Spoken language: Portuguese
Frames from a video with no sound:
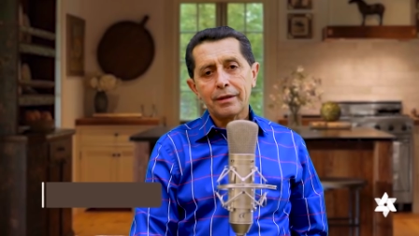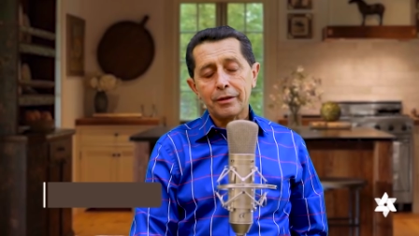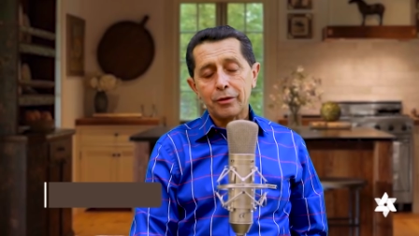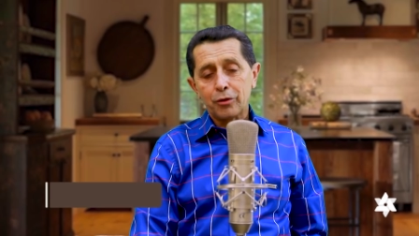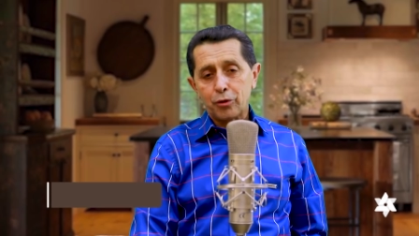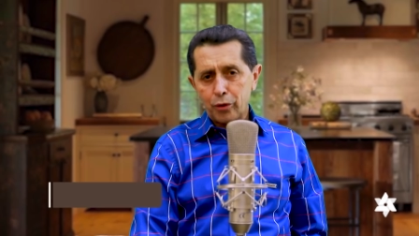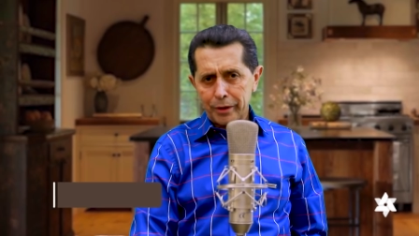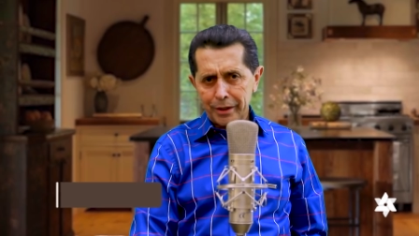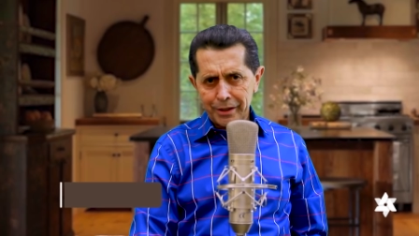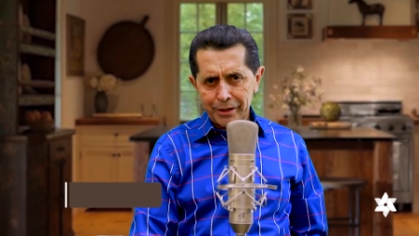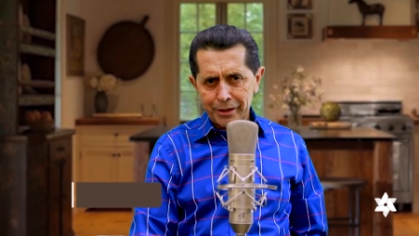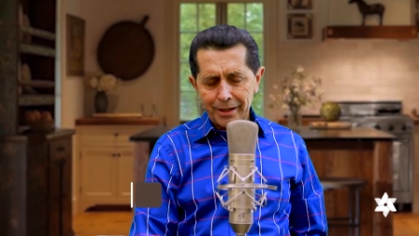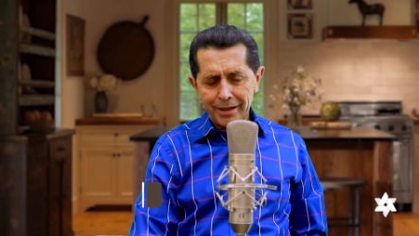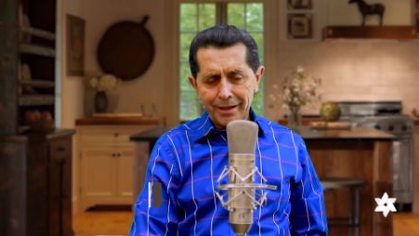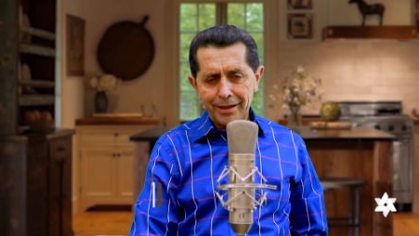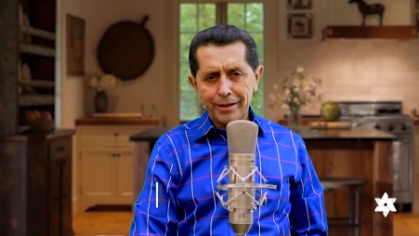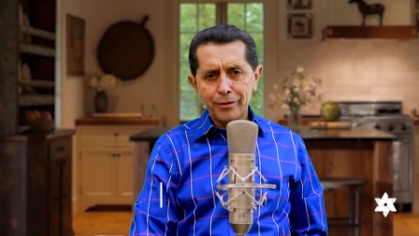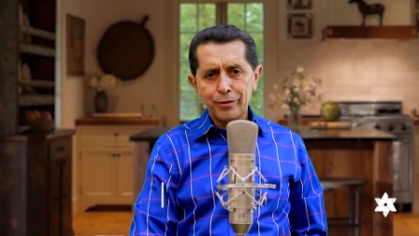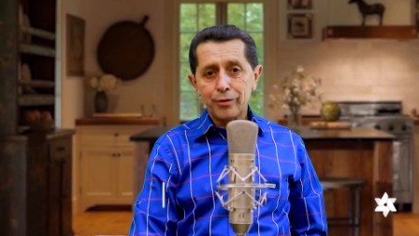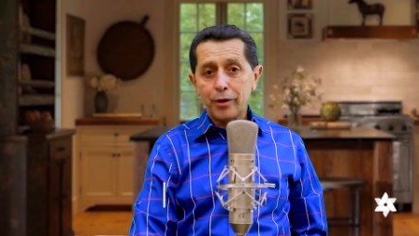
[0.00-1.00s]

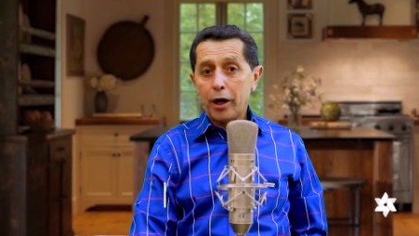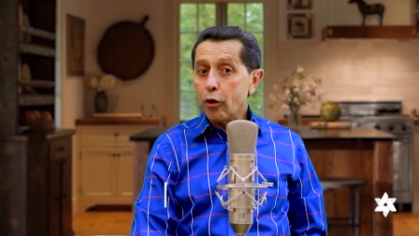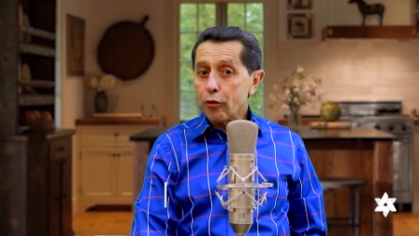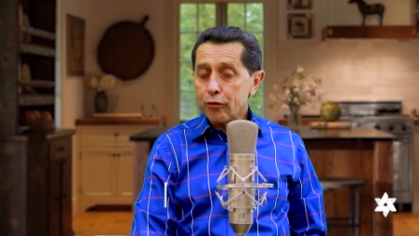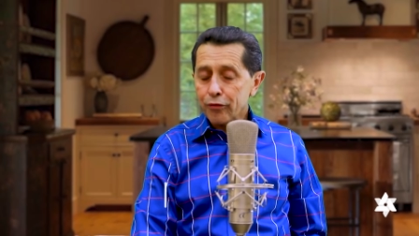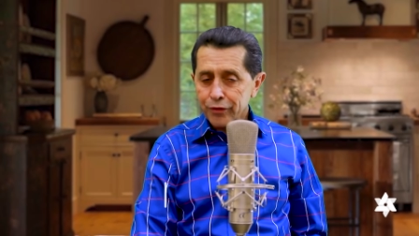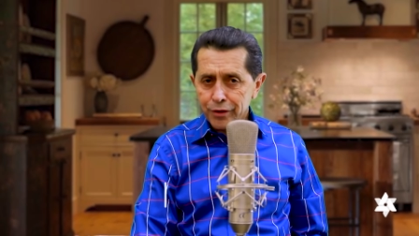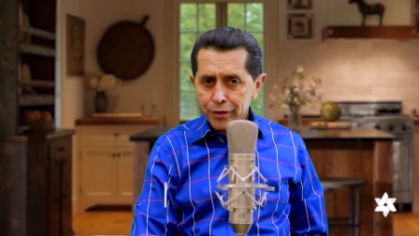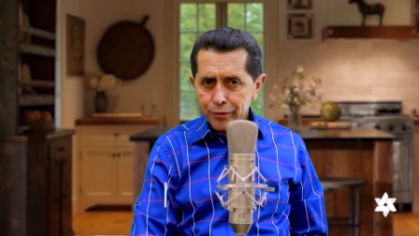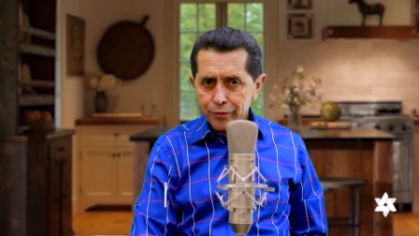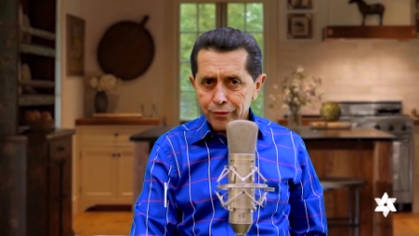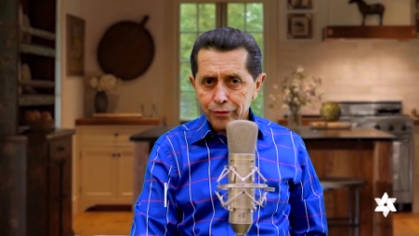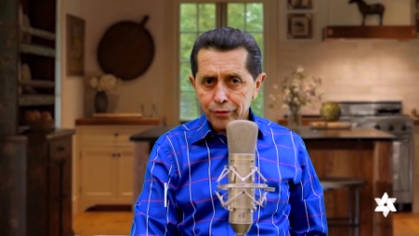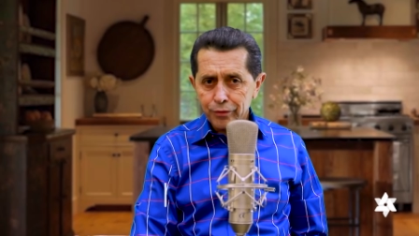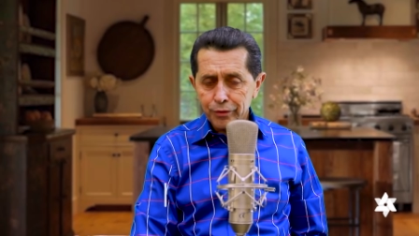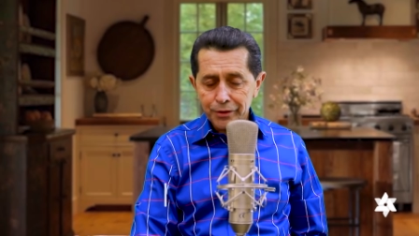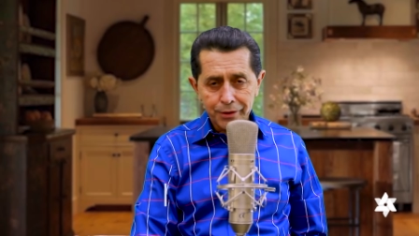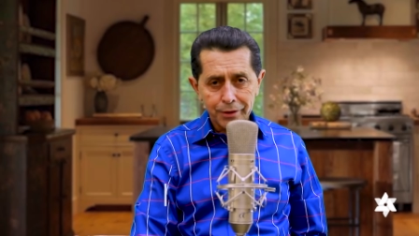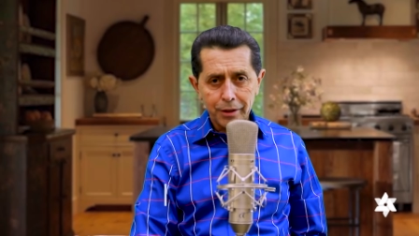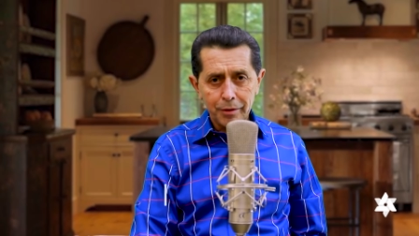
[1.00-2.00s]
encorajado, ao
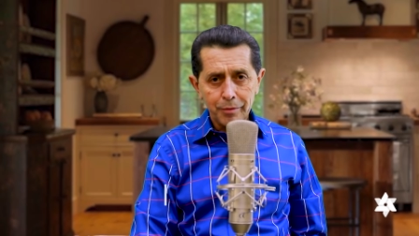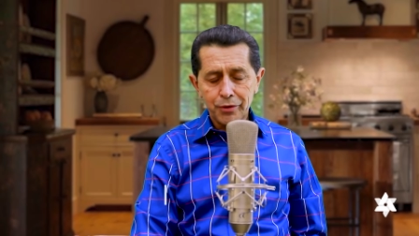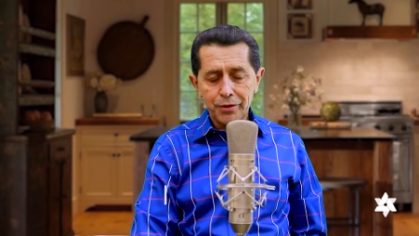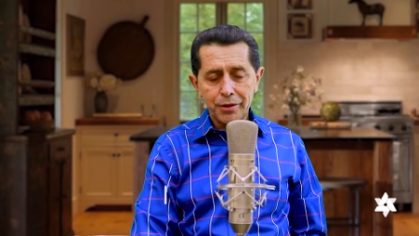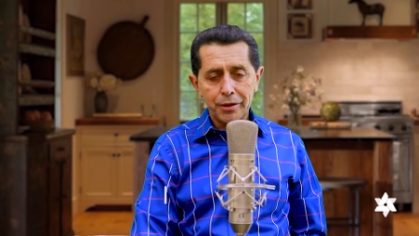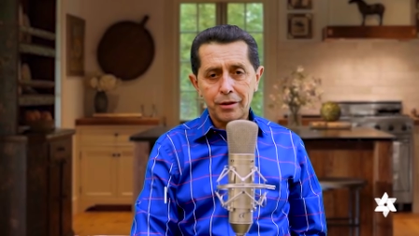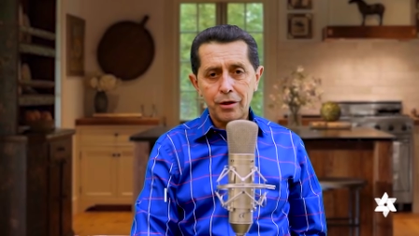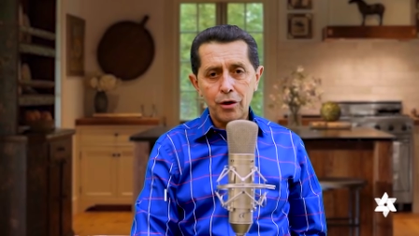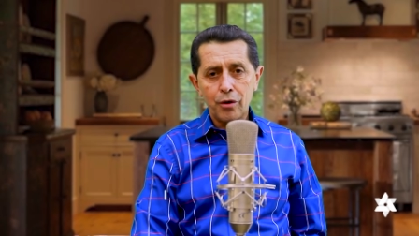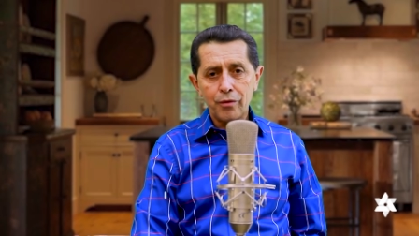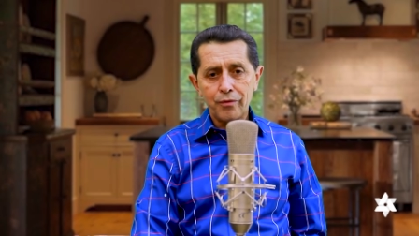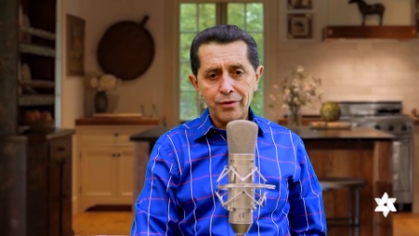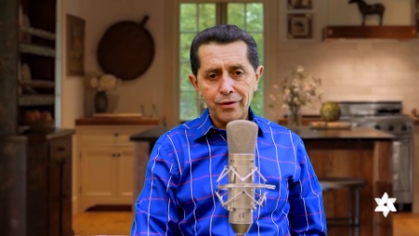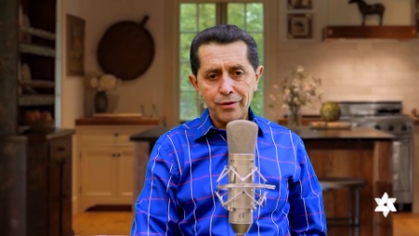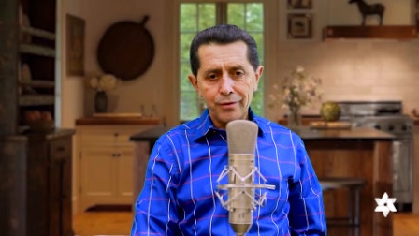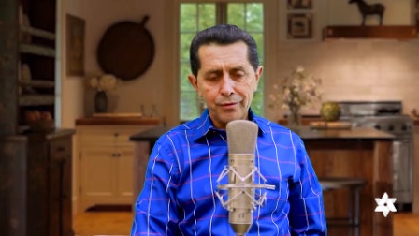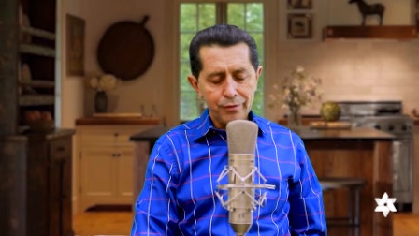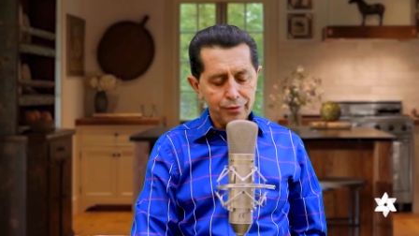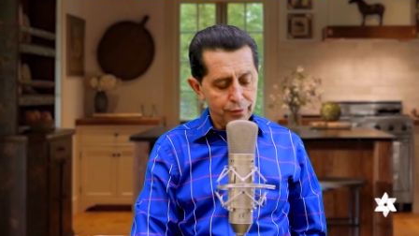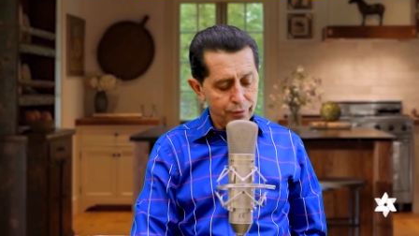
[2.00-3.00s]
vivo. Estamos aqui ao
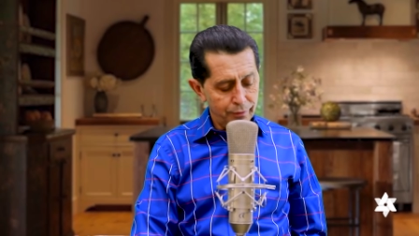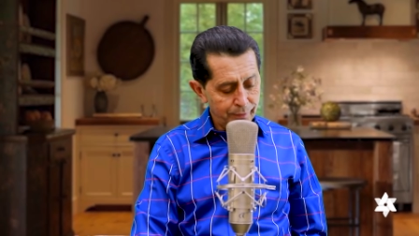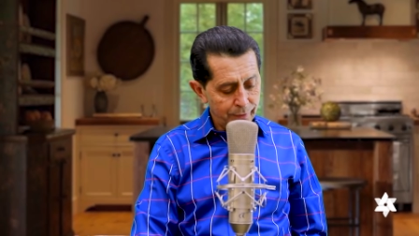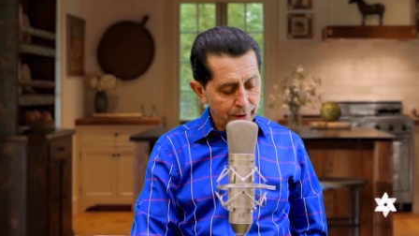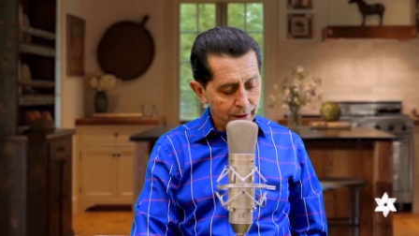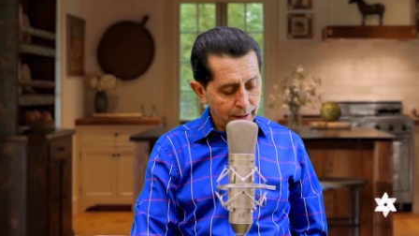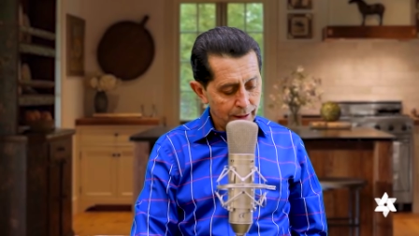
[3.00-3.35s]
vivo.